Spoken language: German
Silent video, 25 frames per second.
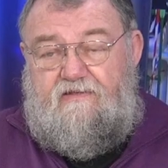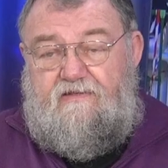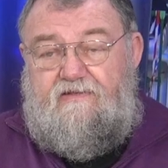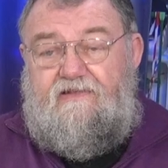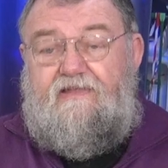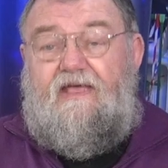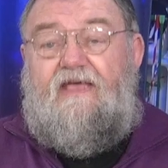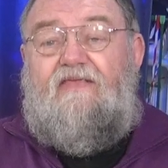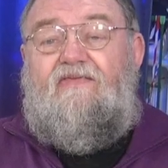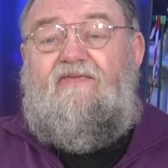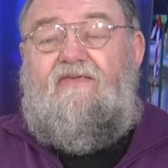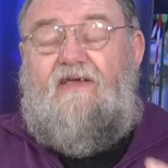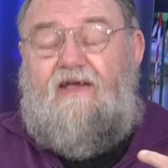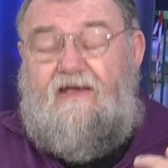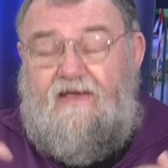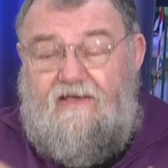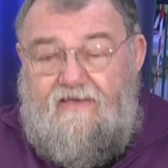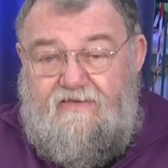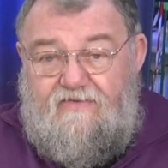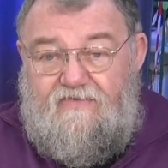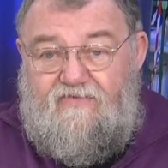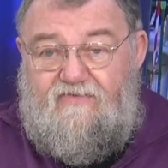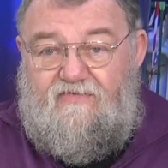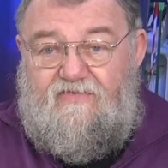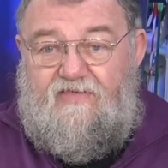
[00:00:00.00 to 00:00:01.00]
Das
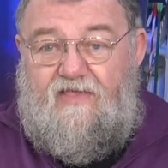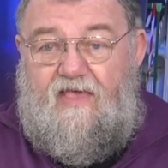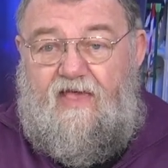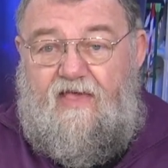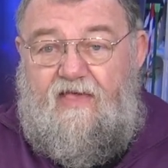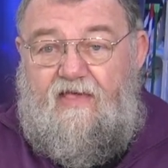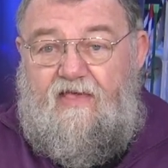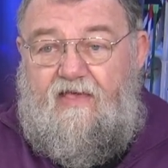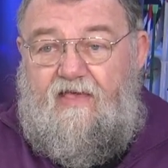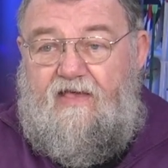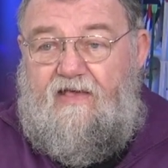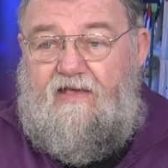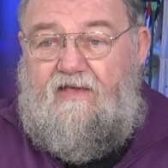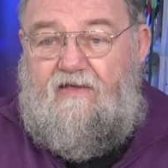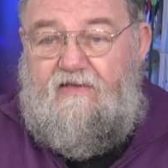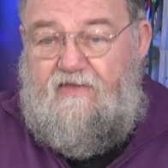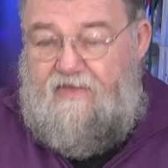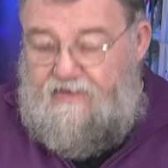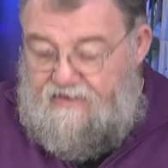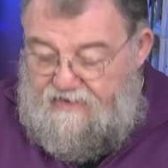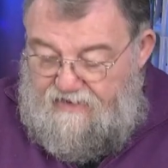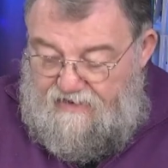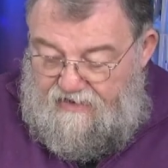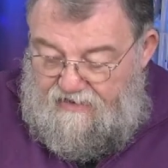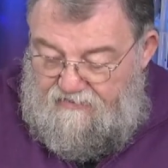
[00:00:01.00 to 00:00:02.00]
heißt, äh,
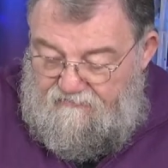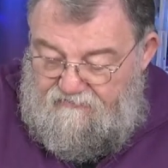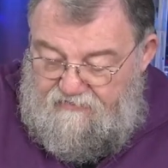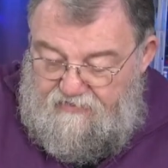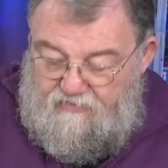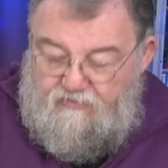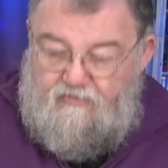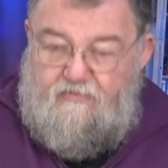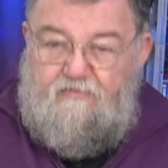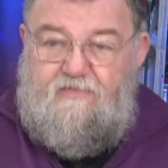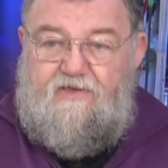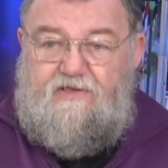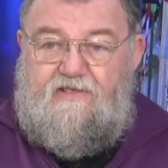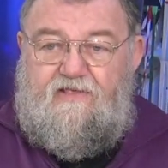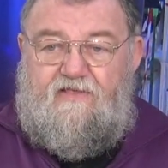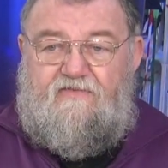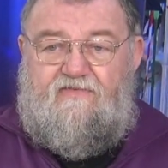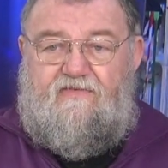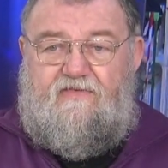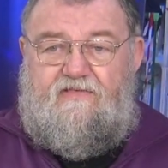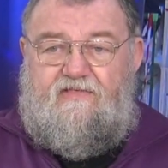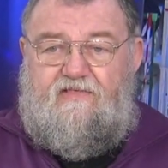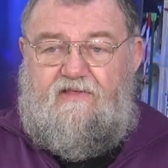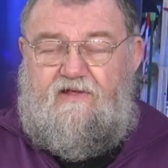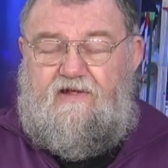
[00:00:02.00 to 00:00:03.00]
egal wie rum ich
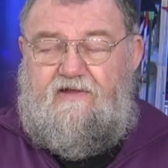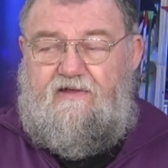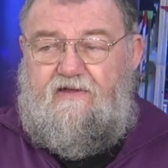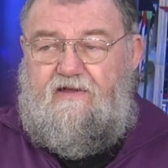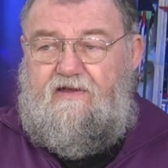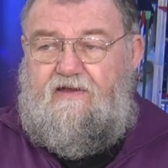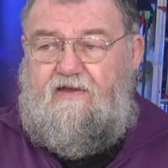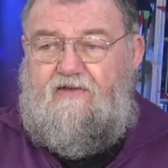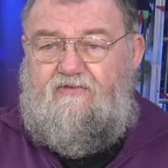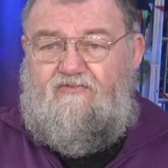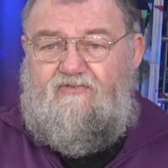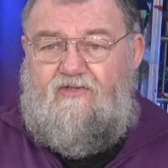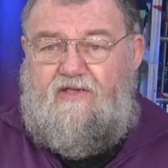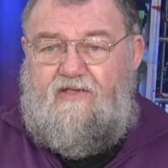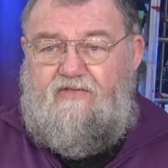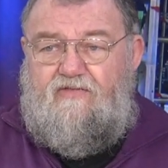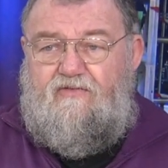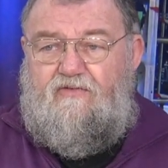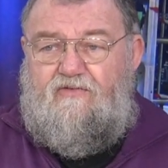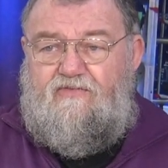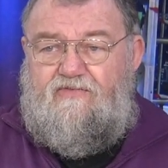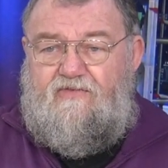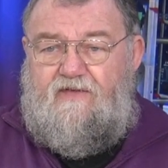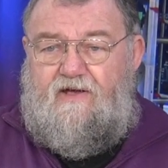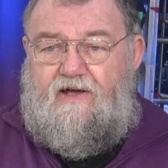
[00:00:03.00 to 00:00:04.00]
das da in der
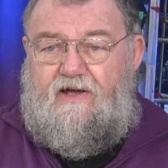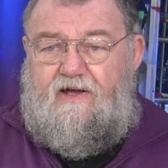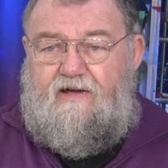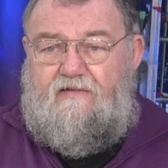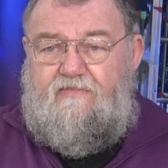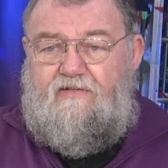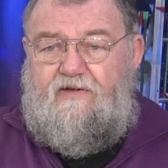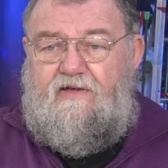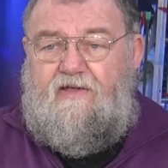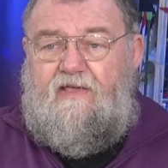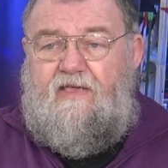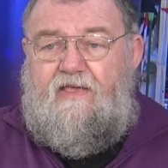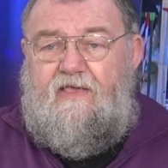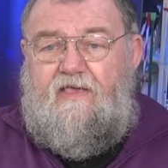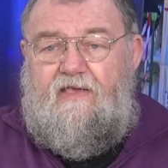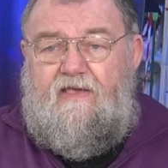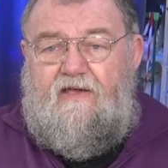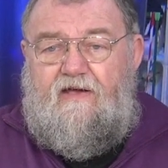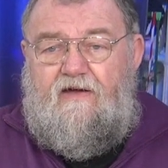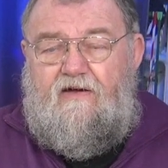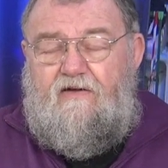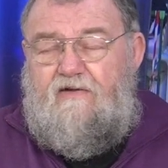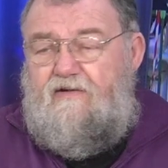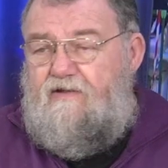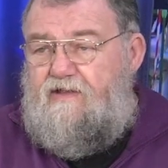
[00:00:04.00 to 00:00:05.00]
Steckdose habe,
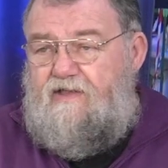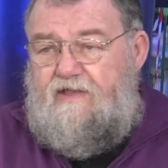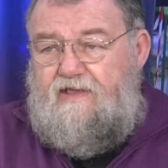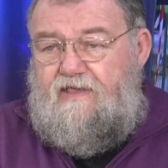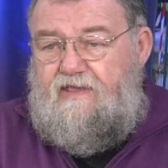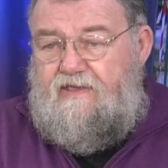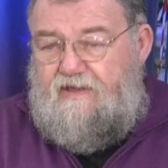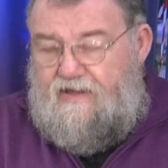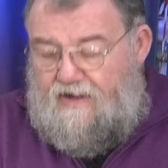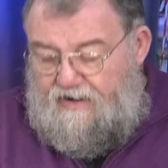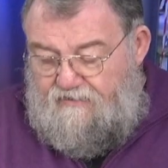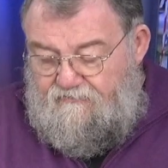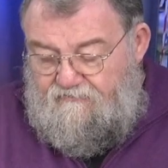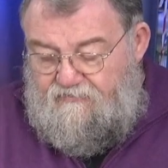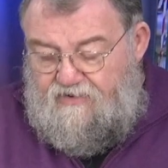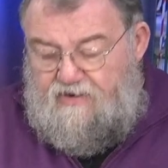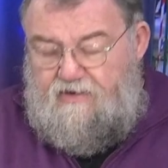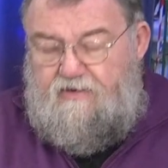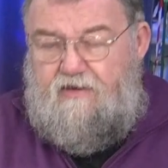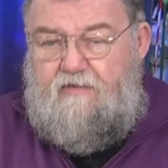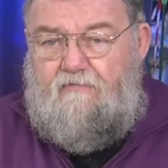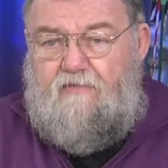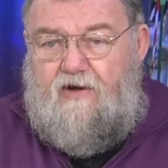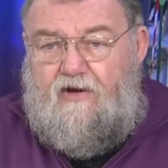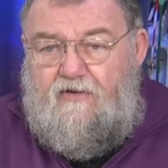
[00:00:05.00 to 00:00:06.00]
äh, ich kann
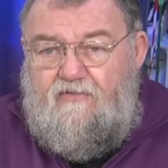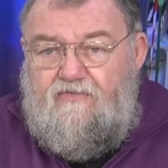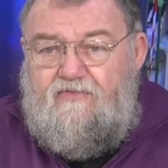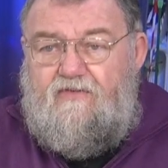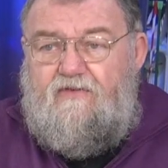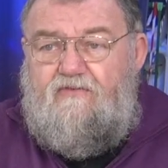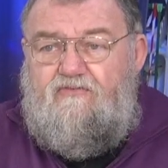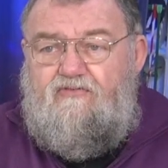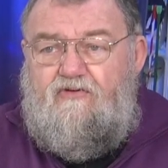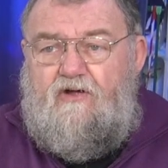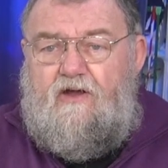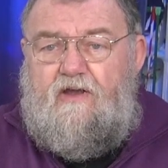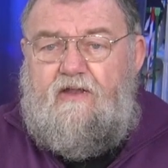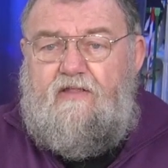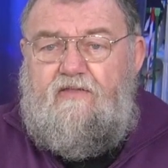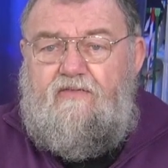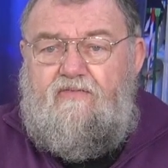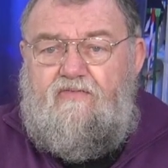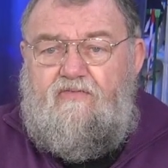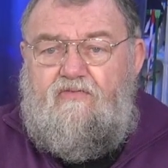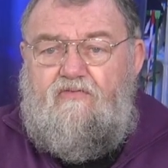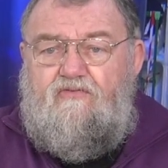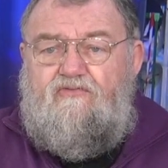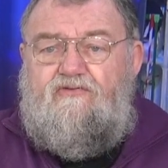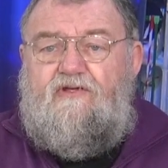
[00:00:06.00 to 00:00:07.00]
mit im ausgeschalteten
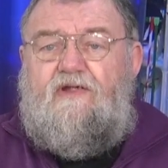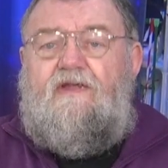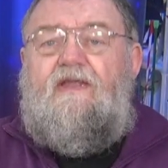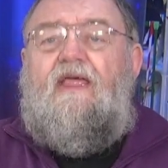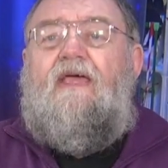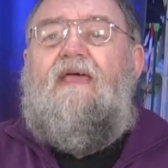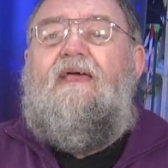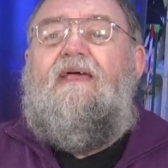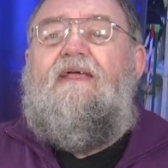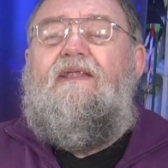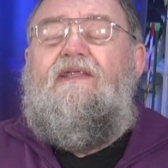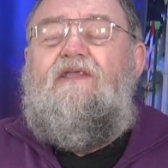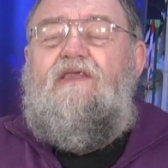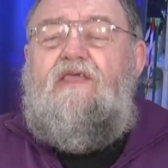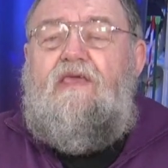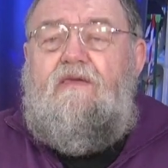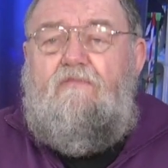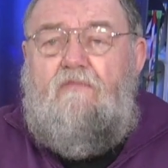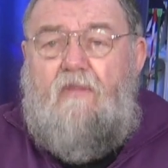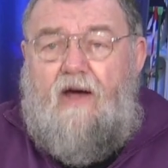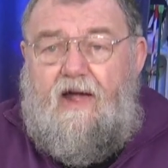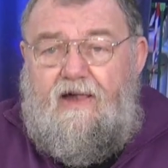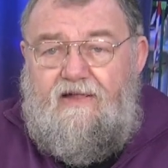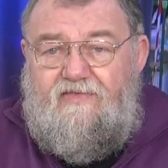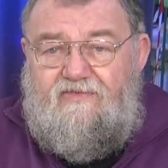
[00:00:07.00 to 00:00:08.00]
Zustand
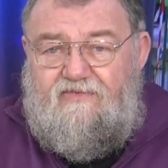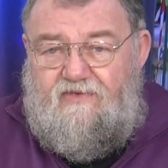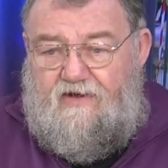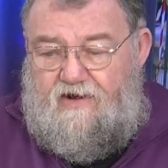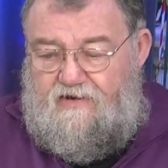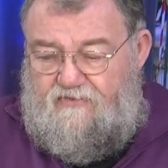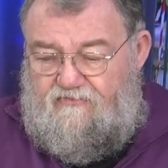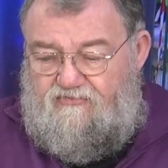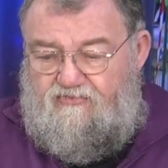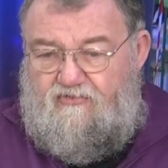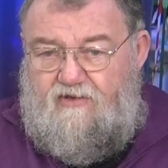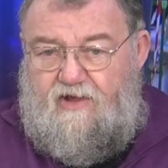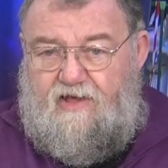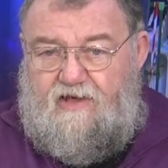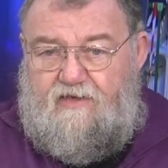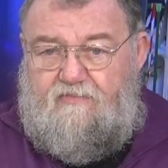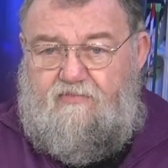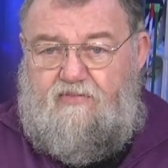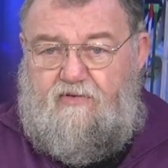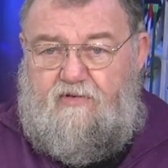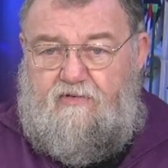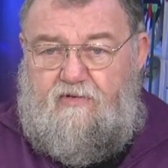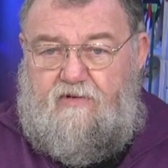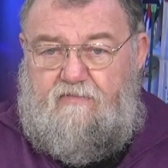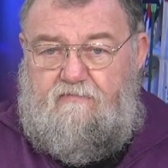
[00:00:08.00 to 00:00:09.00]
niemals einen Schlag
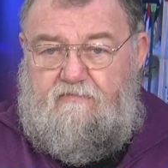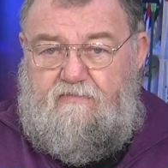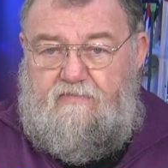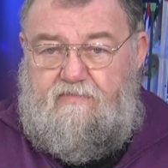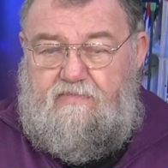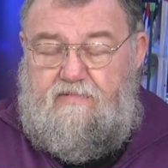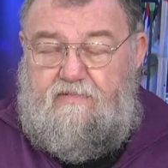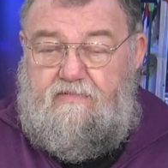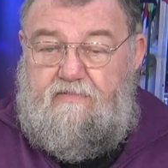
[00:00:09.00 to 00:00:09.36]
bekommen.